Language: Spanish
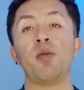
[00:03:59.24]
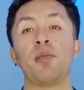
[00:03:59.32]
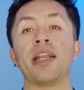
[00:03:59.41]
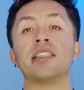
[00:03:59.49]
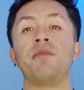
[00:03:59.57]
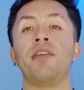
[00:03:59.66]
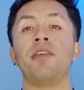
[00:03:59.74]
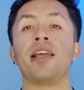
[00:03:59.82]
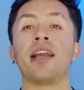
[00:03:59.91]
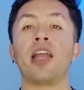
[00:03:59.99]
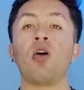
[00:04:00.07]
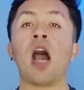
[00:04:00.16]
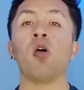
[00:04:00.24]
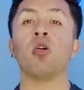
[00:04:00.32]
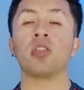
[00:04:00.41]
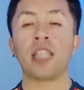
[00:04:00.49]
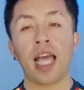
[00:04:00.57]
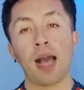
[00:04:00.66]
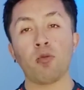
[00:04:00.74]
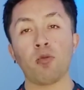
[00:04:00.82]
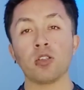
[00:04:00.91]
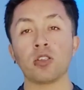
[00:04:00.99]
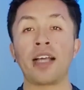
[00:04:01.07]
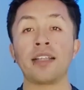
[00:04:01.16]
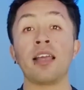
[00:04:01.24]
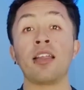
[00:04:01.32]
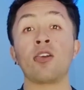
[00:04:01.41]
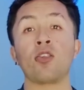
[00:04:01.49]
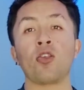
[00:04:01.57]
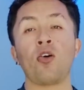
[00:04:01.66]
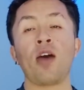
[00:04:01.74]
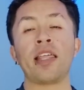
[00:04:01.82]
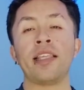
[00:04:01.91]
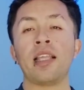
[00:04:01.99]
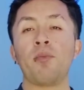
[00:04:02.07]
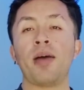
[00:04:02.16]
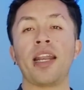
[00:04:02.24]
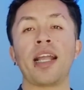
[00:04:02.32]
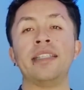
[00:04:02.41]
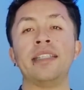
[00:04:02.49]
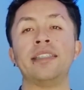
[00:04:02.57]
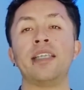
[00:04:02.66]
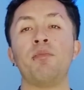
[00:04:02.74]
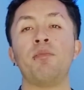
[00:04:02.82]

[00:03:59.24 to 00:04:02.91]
El primer clasificado a octavos, Francia derrotó a Dinamarca y